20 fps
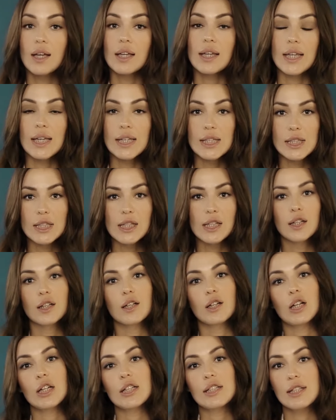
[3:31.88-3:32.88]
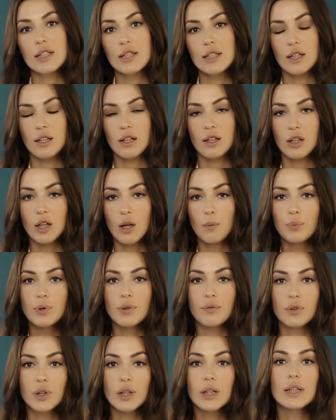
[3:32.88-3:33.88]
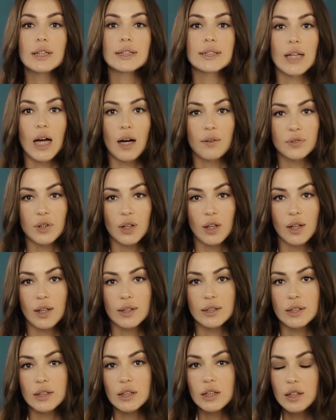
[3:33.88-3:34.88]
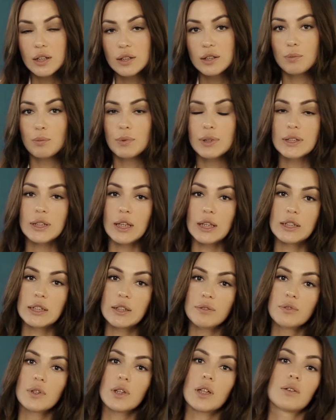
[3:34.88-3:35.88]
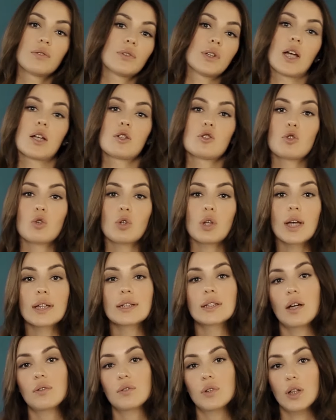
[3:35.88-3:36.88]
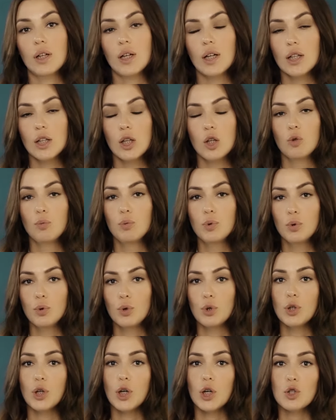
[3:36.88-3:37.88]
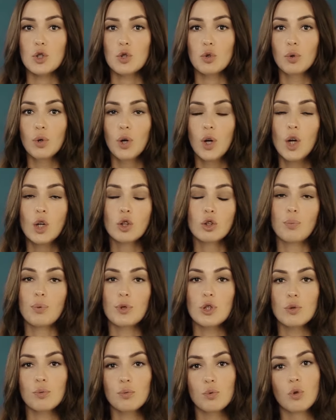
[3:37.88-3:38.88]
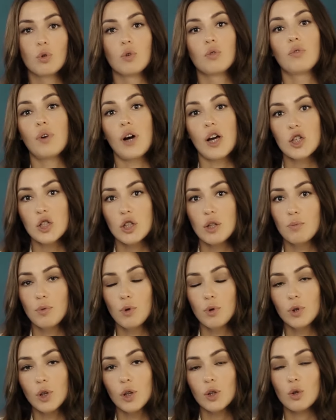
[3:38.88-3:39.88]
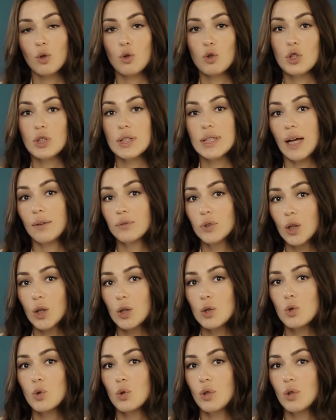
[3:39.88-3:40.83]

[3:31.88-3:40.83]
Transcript: Если родители не привыкли завтракать и демонстративно говорят, что я завтракать не люблю и не хочу, то почему ваш ребенок должен завтракать с